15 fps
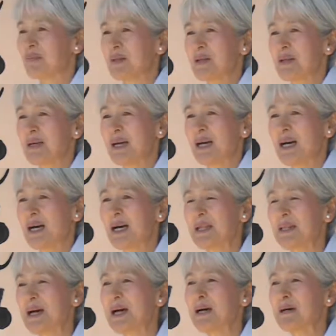えー、塚本
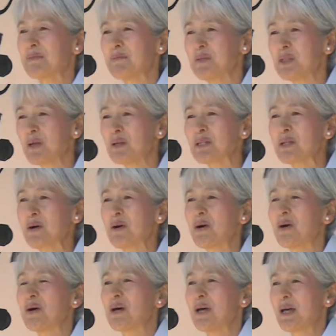かなみさんというですね
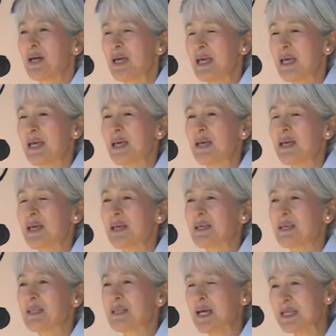女性樹
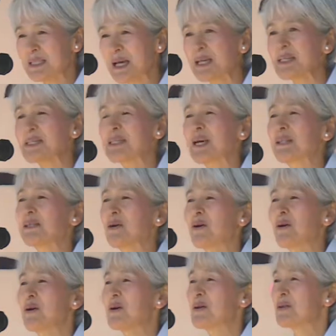木医で、はい、
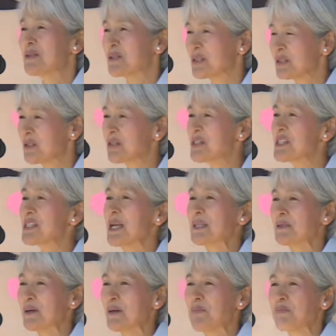足利
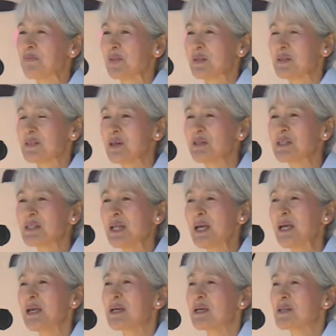フラワーパークを再生させた